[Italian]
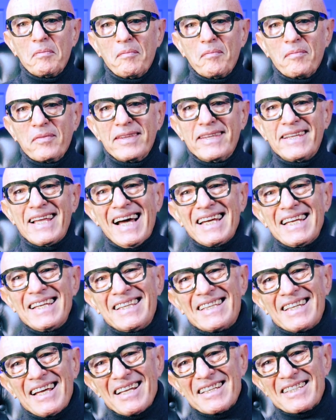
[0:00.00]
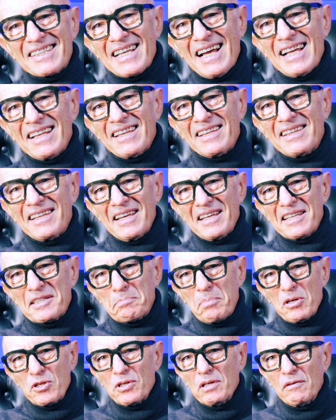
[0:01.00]
da interessante e
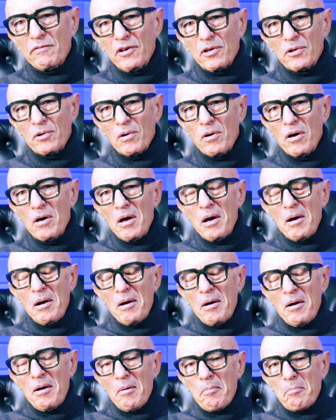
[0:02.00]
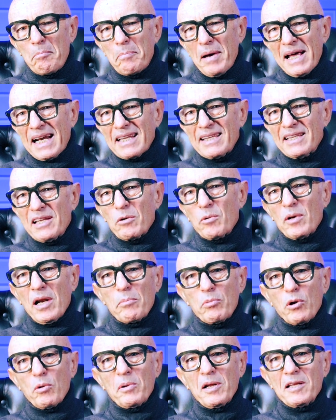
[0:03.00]
specifico perde quella
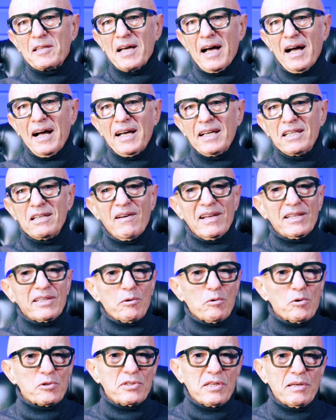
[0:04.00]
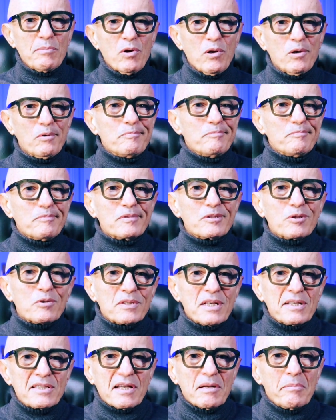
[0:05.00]
proprietà e diventa uno stimolo
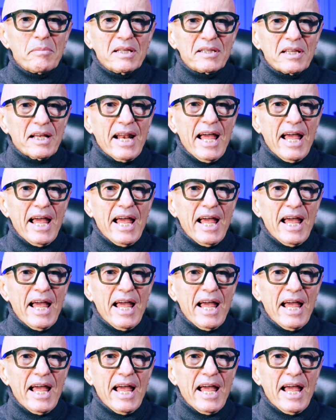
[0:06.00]
sostanzialmente